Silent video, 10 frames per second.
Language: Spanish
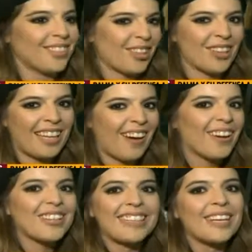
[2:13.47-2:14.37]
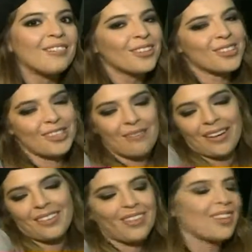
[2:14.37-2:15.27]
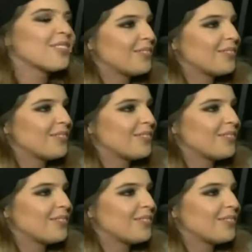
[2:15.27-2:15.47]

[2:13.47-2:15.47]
Yo no, no, entendí mucho esta parte, pero.